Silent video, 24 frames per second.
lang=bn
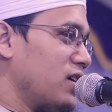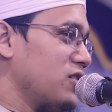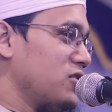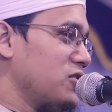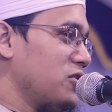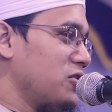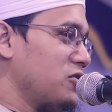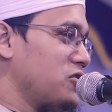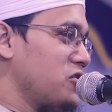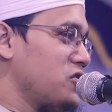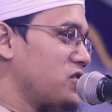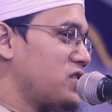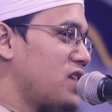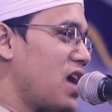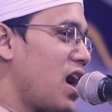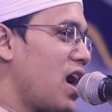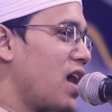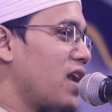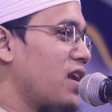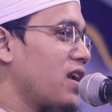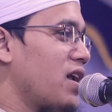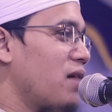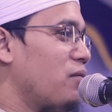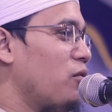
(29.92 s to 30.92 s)
কিছু কিছু
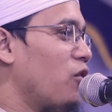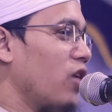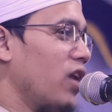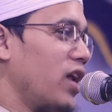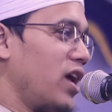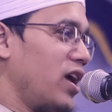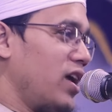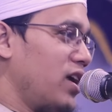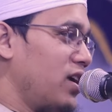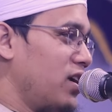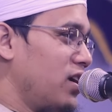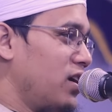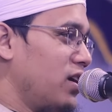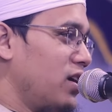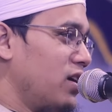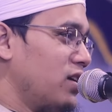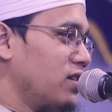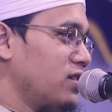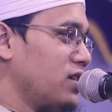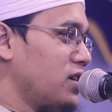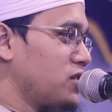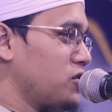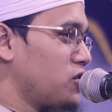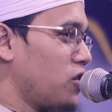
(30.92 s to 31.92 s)
স্যাররা বলে
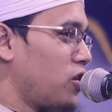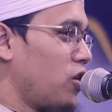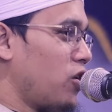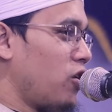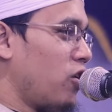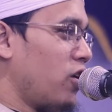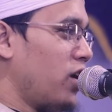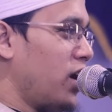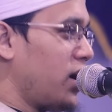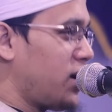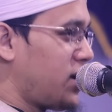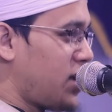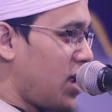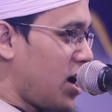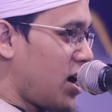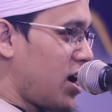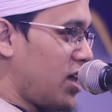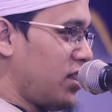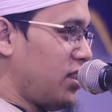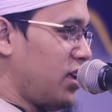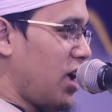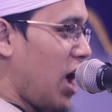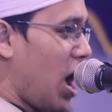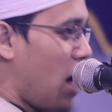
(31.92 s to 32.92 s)
যে জনগণের
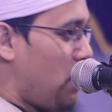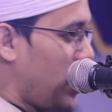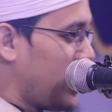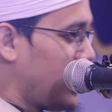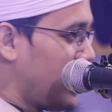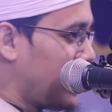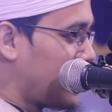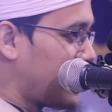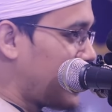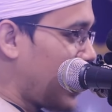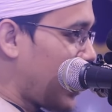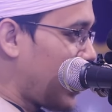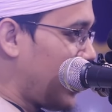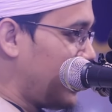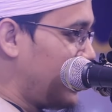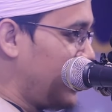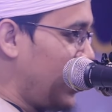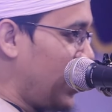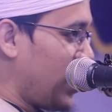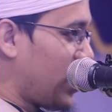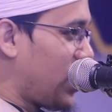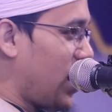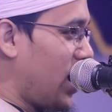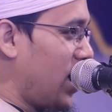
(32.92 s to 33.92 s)
টাকা দিয়ে আমাদের টাকা
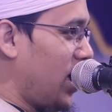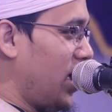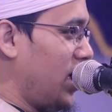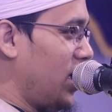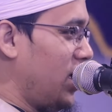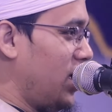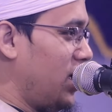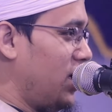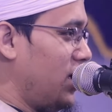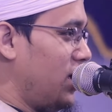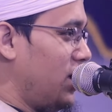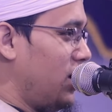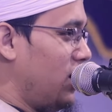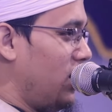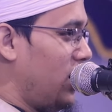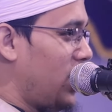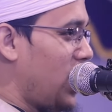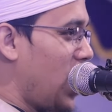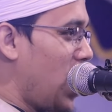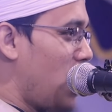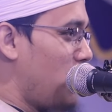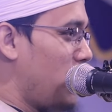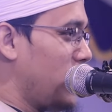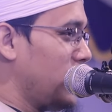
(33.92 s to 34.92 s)
দিয়ে খায়
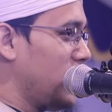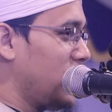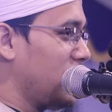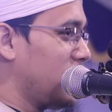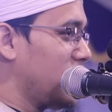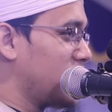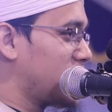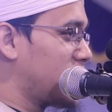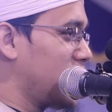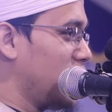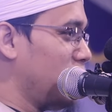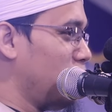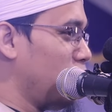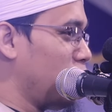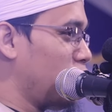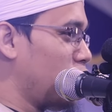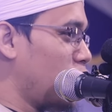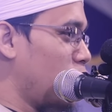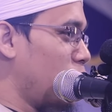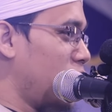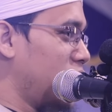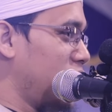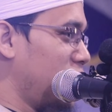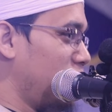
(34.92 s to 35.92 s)
এরা আমাদের দেশে
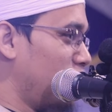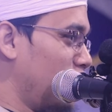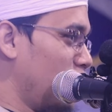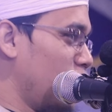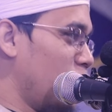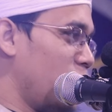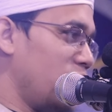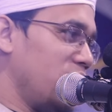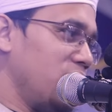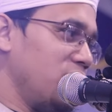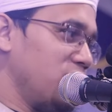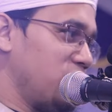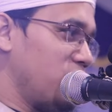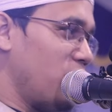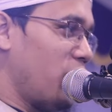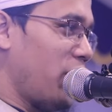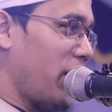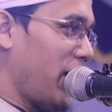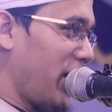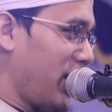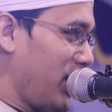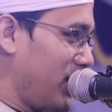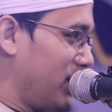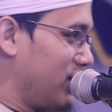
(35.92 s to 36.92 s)
উগ্রবাদী মৌলবাদী
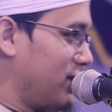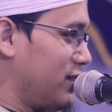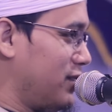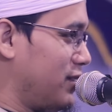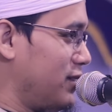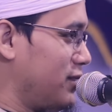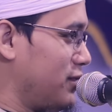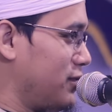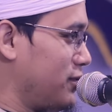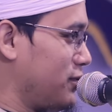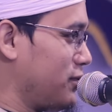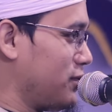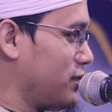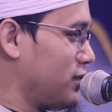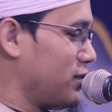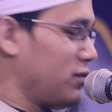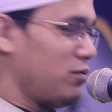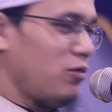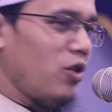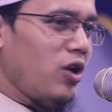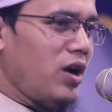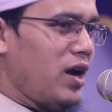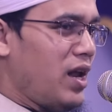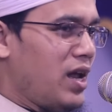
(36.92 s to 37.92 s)
ছড়ায়
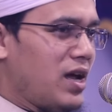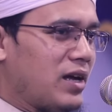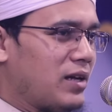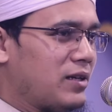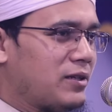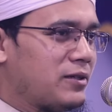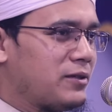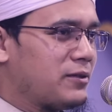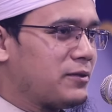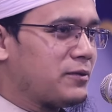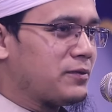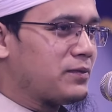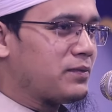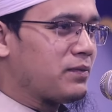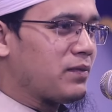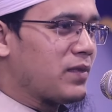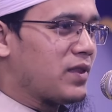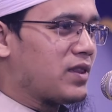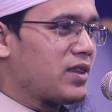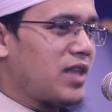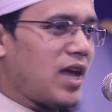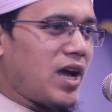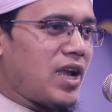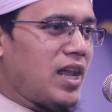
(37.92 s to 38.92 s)
বলে না
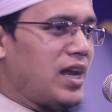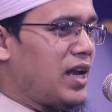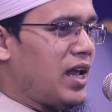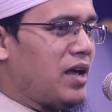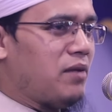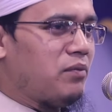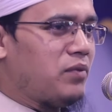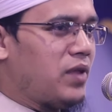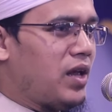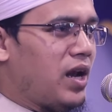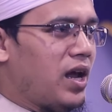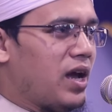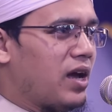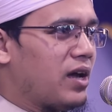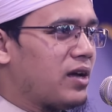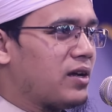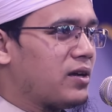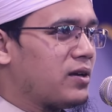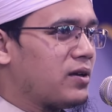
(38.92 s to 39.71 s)
দেখেন না আপনারা